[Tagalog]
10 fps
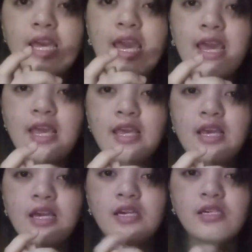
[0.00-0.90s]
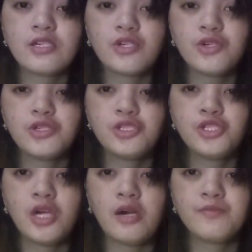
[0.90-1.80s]
Okay!
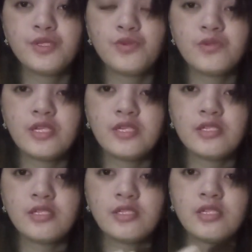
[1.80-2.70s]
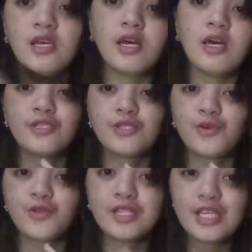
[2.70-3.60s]
Good job, students!
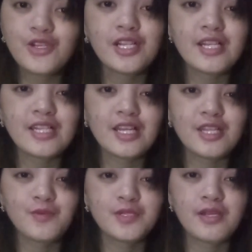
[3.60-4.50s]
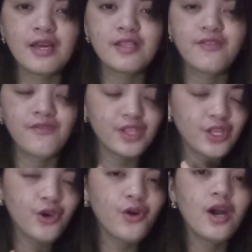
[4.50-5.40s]
So, dito na nagtatapos ang ating
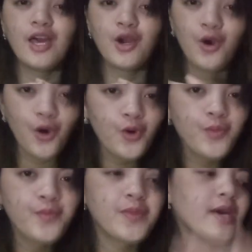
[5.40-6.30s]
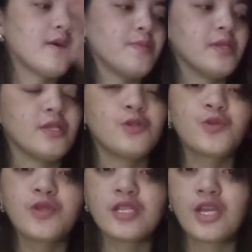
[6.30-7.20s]
video. I hope na may
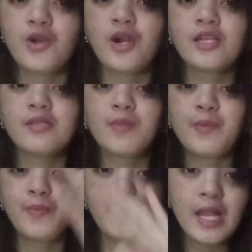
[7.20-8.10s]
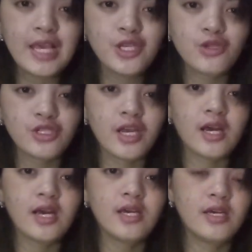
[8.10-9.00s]
natutunan kayo at ma-play nyo
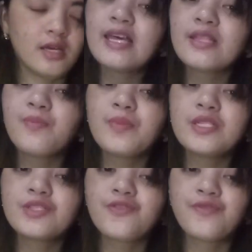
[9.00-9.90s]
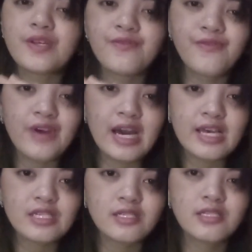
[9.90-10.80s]
siya. And a piece of
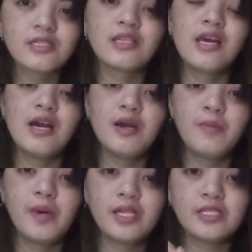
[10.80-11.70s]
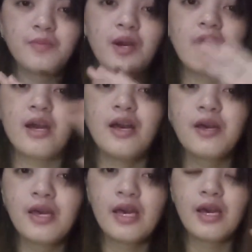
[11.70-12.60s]
advice para sa mga
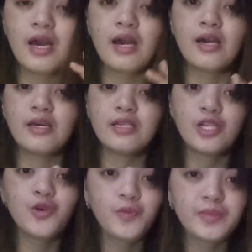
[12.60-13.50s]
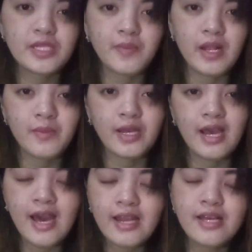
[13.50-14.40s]
uh, nag-uumpisa pa lang
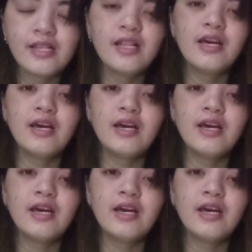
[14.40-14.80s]
mag-aral,